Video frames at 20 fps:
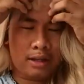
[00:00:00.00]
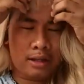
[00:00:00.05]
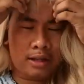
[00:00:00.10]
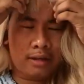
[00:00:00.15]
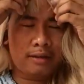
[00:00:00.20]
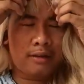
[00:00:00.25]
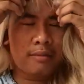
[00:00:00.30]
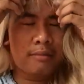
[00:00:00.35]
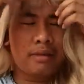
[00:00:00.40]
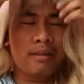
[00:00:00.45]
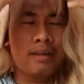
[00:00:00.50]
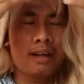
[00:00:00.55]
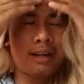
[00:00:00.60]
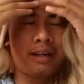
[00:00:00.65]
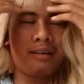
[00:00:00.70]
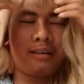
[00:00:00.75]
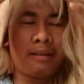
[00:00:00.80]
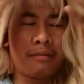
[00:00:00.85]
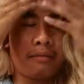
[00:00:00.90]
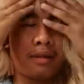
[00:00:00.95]
natin kasi
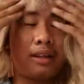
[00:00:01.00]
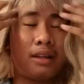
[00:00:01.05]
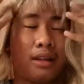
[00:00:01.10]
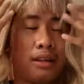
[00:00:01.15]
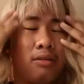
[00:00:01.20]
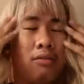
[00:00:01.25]
masakit sa mata